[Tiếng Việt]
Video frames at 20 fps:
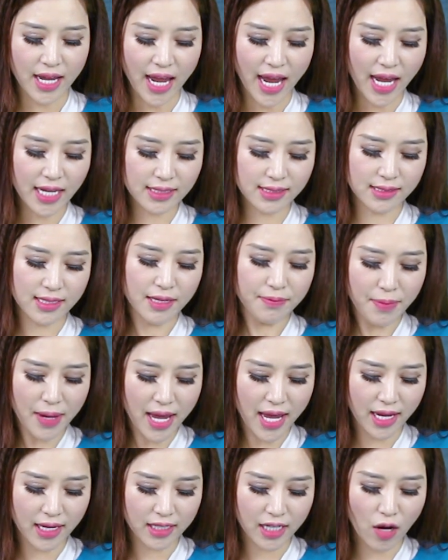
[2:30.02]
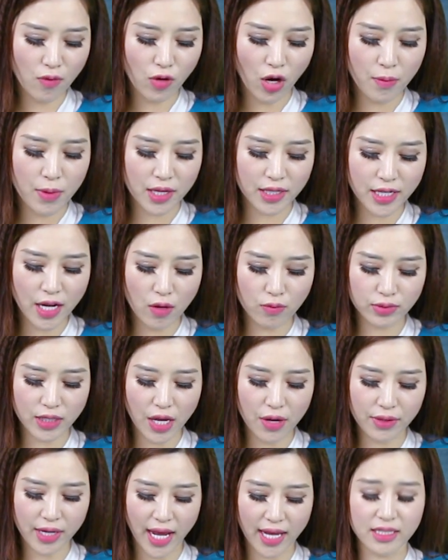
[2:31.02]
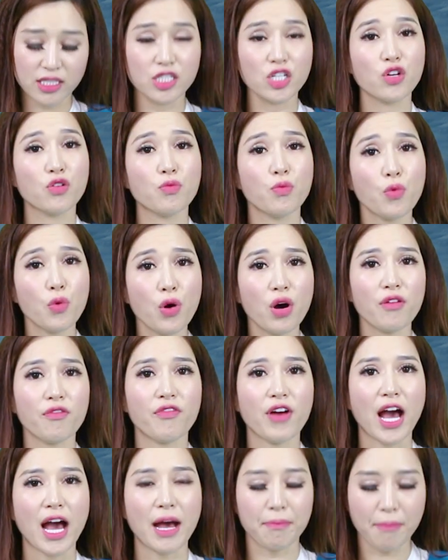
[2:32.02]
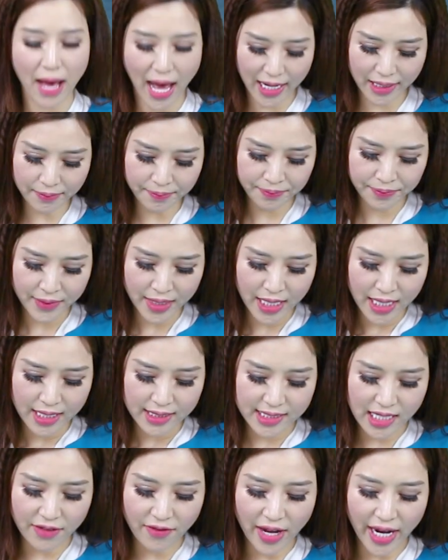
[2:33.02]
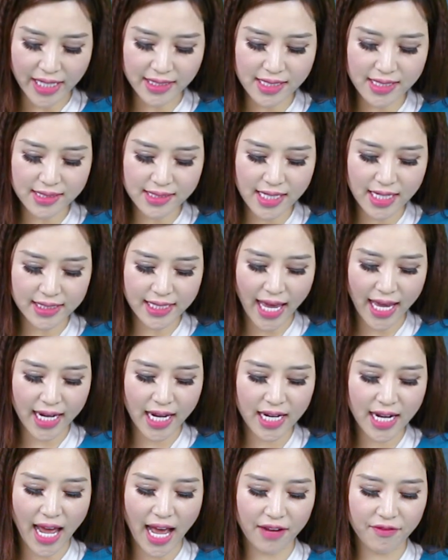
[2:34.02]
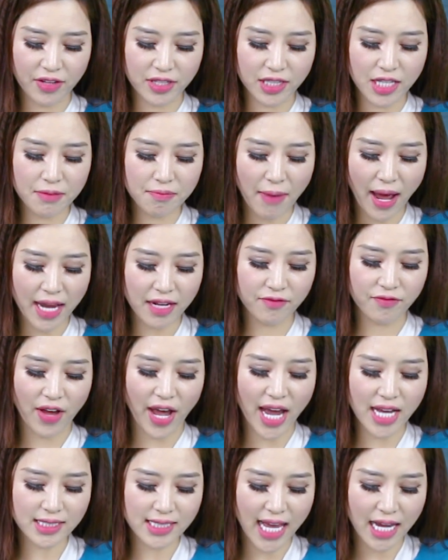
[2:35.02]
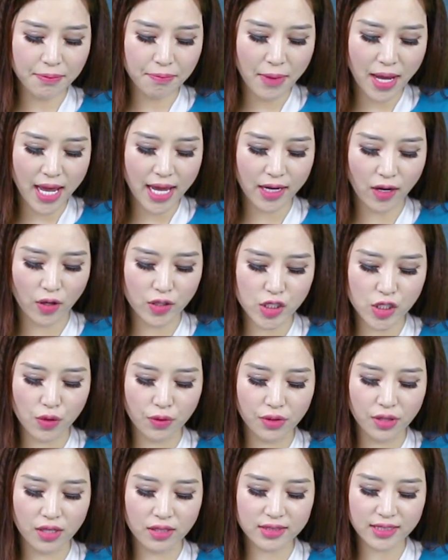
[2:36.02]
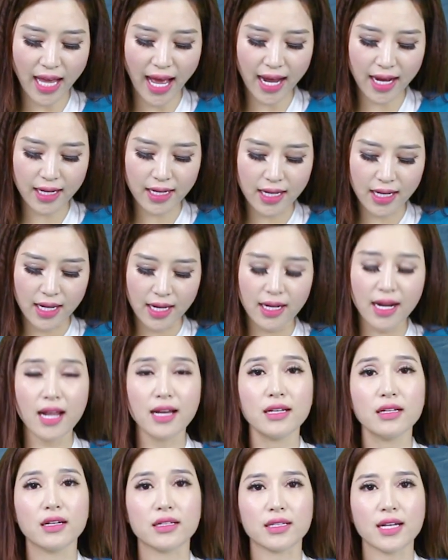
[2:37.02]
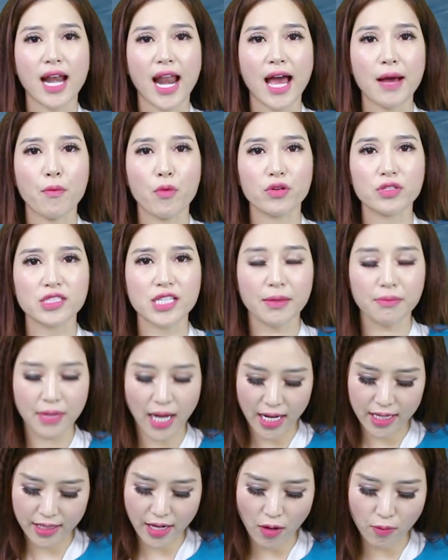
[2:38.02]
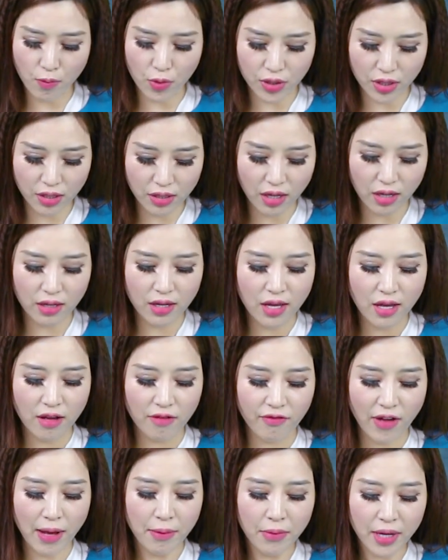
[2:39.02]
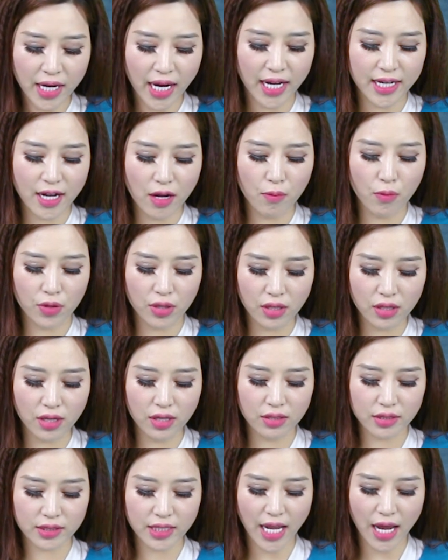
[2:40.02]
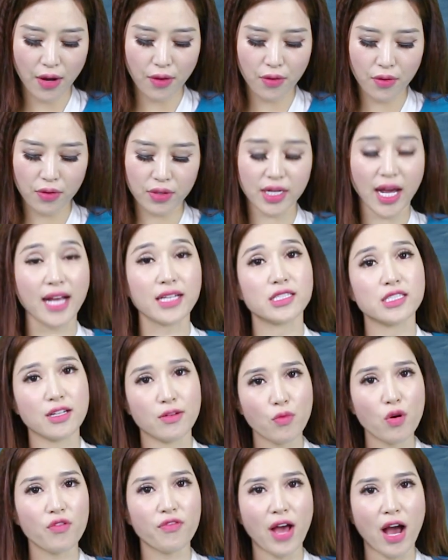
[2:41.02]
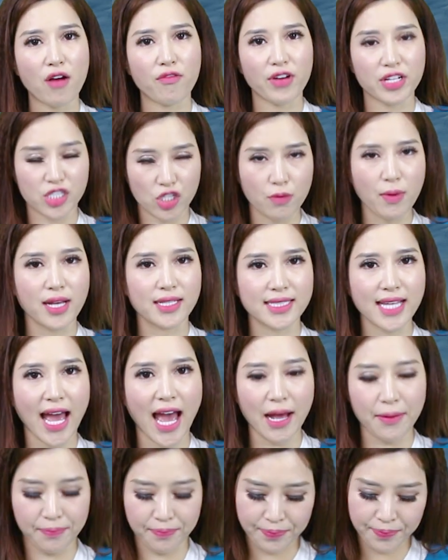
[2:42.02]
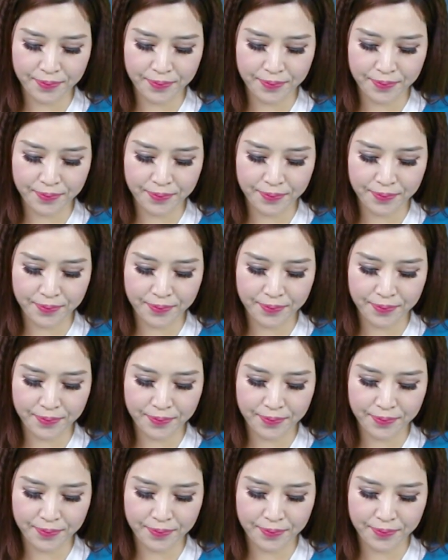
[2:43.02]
SCB không có biến động theo cả chiều mua và bán. Giá vàng SJC tại ngân hàng Vietinbank và SHB có chiều hướng tăng, lần lượt là 100.000 đồng một lượng và 10.000 đồng một lượng theo cả chiều mua vào và chiều bán ra.